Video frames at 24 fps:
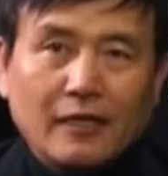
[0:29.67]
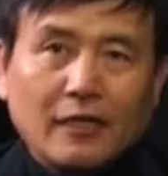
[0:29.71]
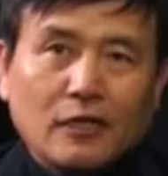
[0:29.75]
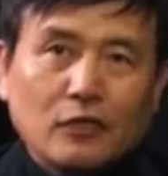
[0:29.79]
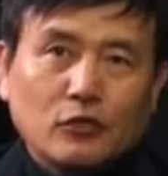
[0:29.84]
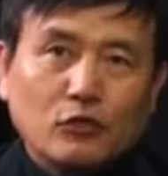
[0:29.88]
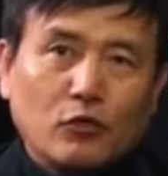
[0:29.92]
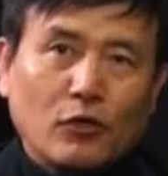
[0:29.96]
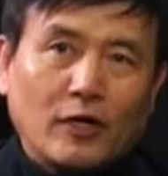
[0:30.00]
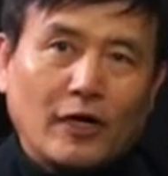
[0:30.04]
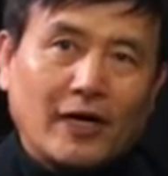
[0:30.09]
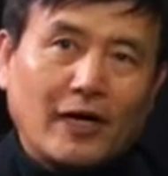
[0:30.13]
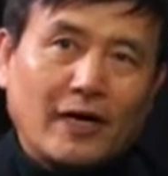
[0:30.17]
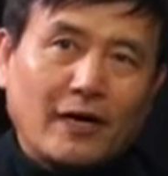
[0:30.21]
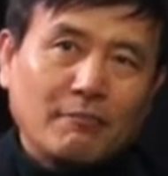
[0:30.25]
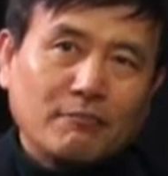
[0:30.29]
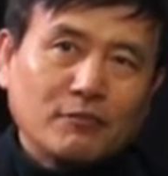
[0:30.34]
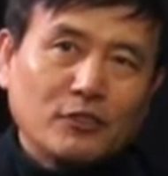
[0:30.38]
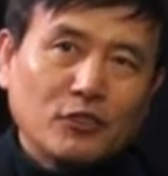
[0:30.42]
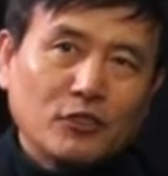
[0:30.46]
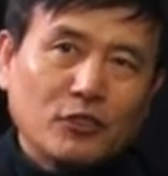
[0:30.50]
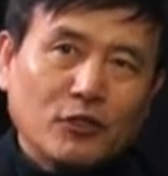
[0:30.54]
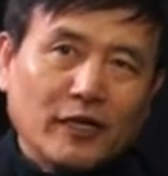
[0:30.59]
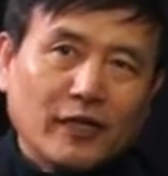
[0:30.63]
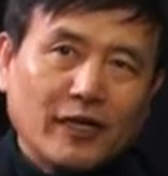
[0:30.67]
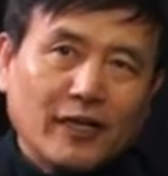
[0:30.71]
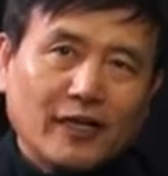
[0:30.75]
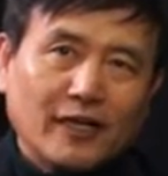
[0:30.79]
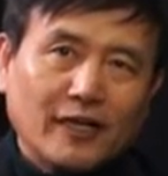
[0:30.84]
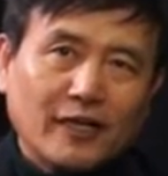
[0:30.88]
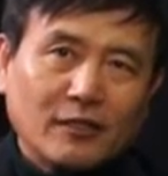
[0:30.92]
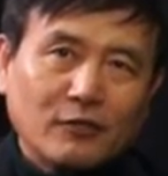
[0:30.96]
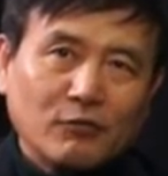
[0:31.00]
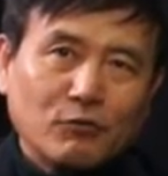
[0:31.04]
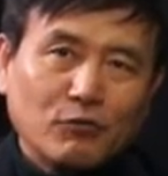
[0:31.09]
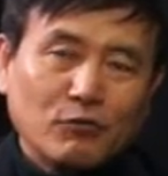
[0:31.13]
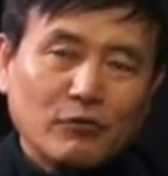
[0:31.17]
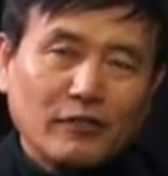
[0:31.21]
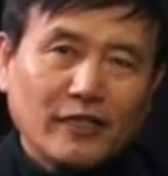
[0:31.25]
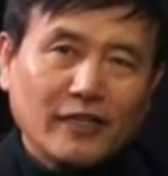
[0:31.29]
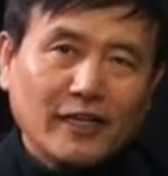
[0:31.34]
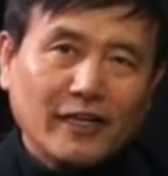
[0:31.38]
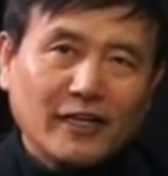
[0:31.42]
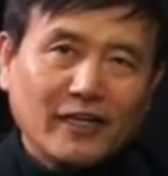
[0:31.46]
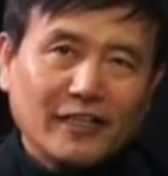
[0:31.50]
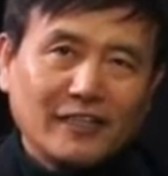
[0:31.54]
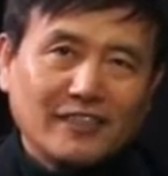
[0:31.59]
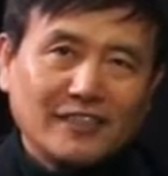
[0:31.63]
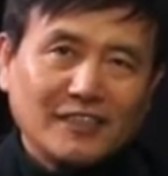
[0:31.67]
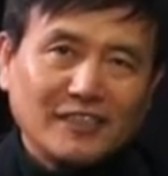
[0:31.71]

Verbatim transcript: 소아암 치료에 관한 국내